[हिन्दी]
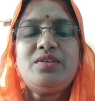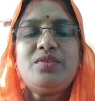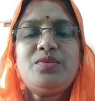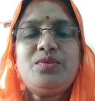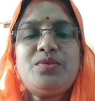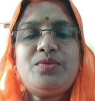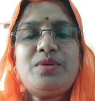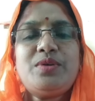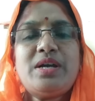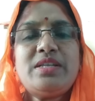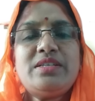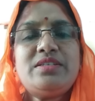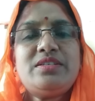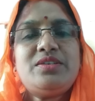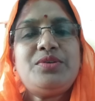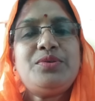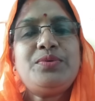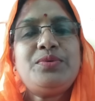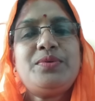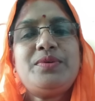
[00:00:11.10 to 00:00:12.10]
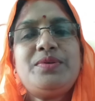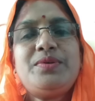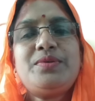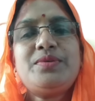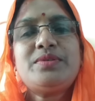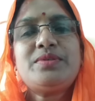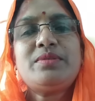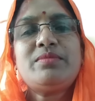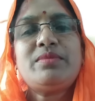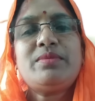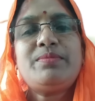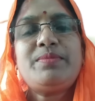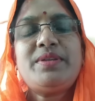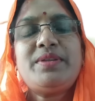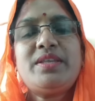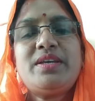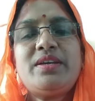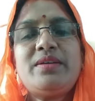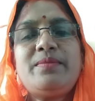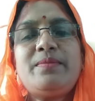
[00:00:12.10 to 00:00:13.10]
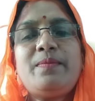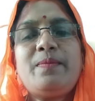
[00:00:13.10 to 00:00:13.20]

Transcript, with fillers: जो आज योगी जी को समर्पित है